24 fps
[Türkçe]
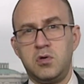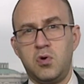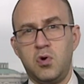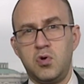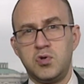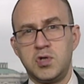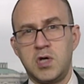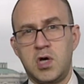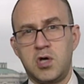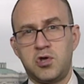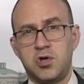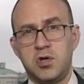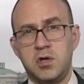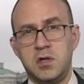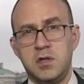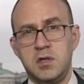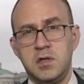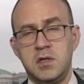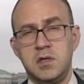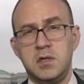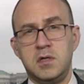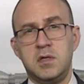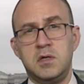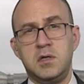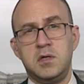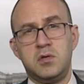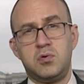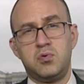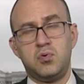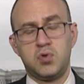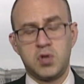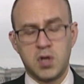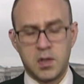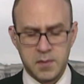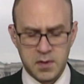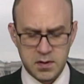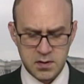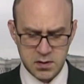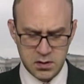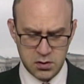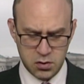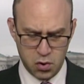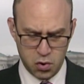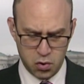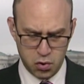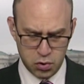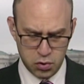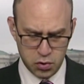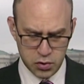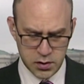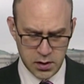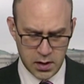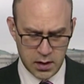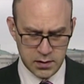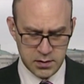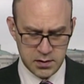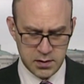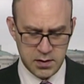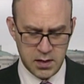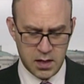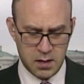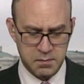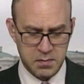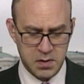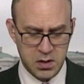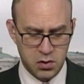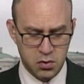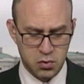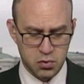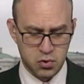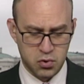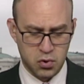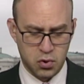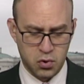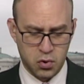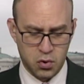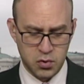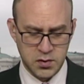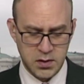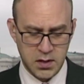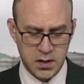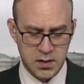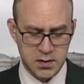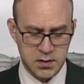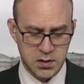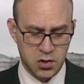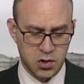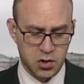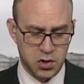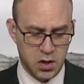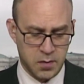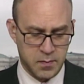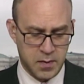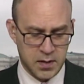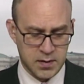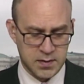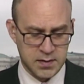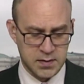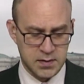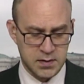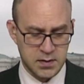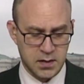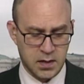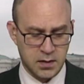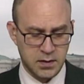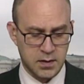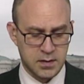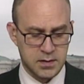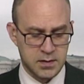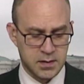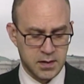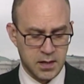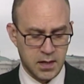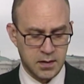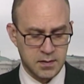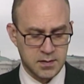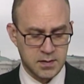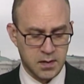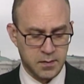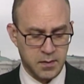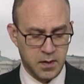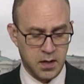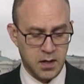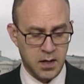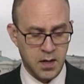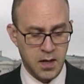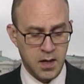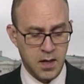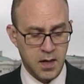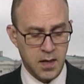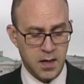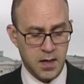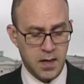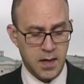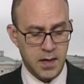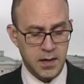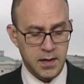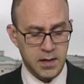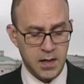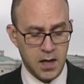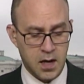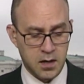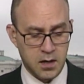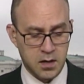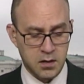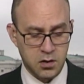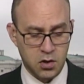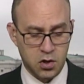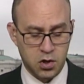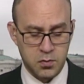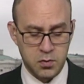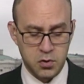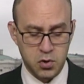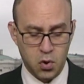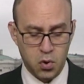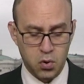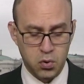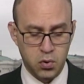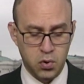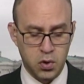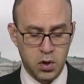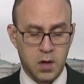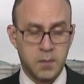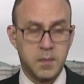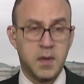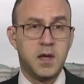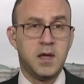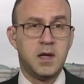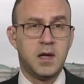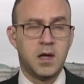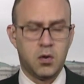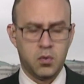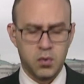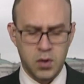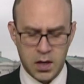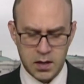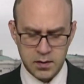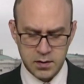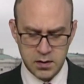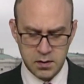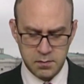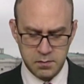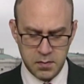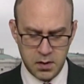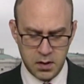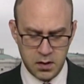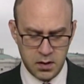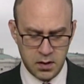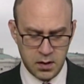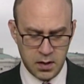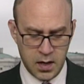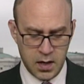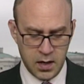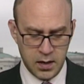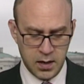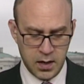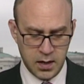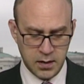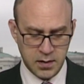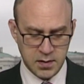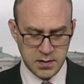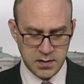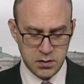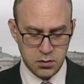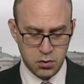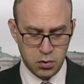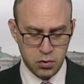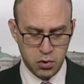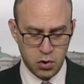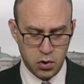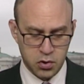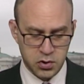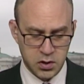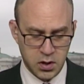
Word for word: gözyaşlarını tutamadığı görüldü. Saldırıdan bir gün sonra 18 yaşına bastığını anlatırken sabah en iyi arkadaşımın öldüğü haberiyle uyandım. E, hala nasıl oluyor